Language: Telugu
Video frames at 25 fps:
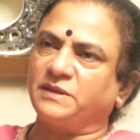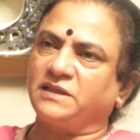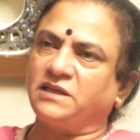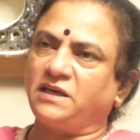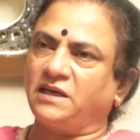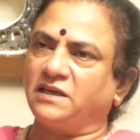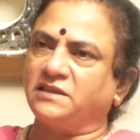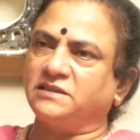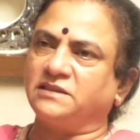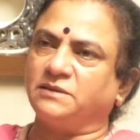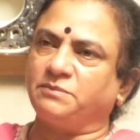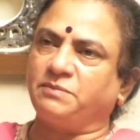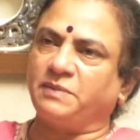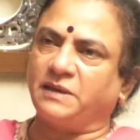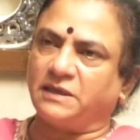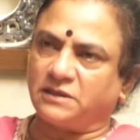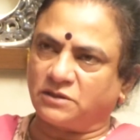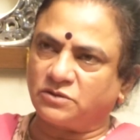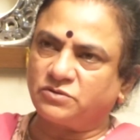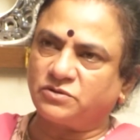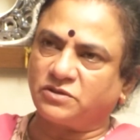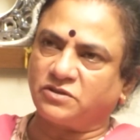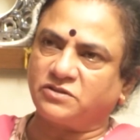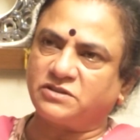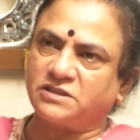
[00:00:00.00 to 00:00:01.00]
పదిహేడు చెప్పారు
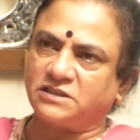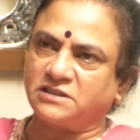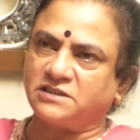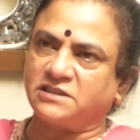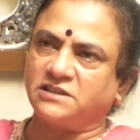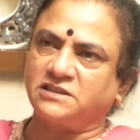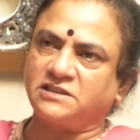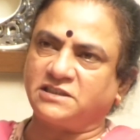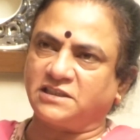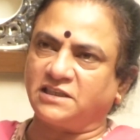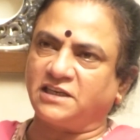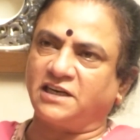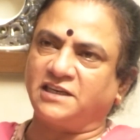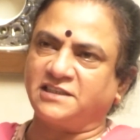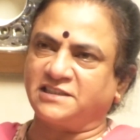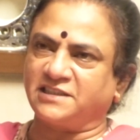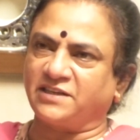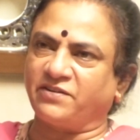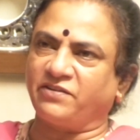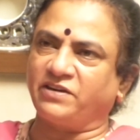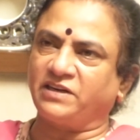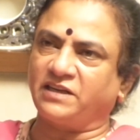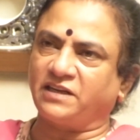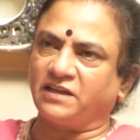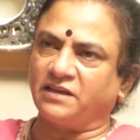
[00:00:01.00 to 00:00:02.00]
టూ థౌజండ్ సిక్స్టీన్ అండ్
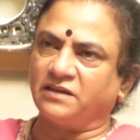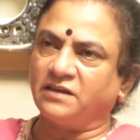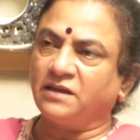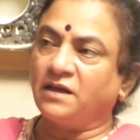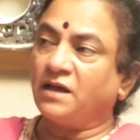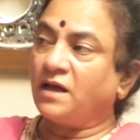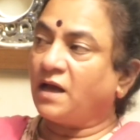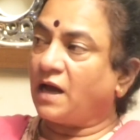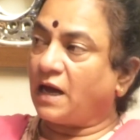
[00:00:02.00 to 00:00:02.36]
సెవెంటీన్